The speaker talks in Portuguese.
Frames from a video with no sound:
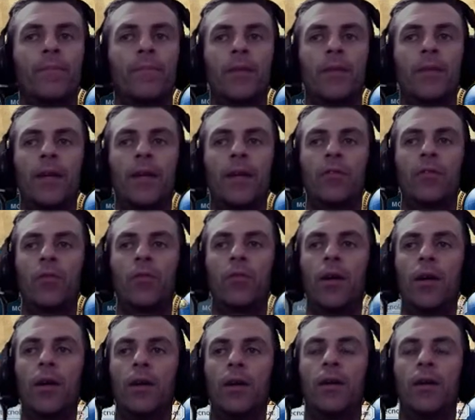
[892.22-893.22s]
Tá, vamos
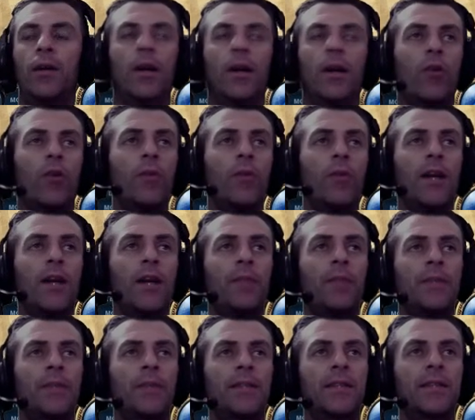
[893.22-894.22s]
lá. Ah, como aquela
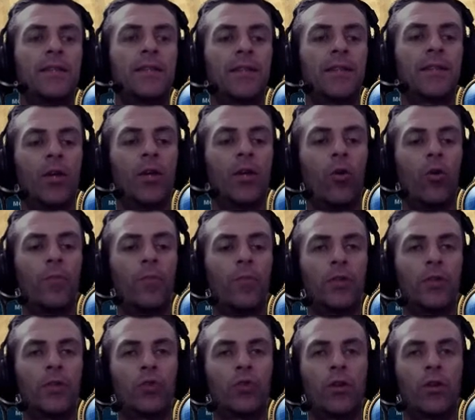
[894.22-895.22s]
pesquisa encerrou,
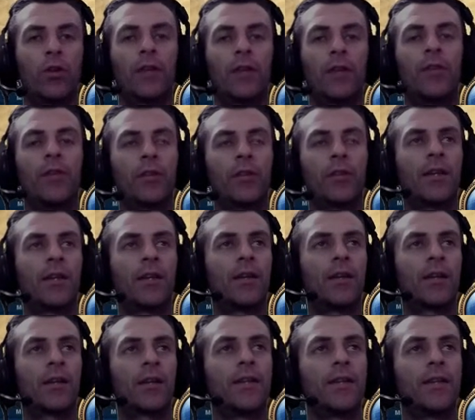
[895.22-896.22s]
pessoal, tá vendo aqui,
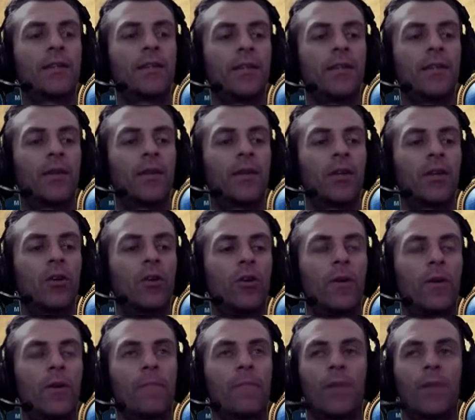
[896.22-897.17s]
aqui em cima aqui, ó.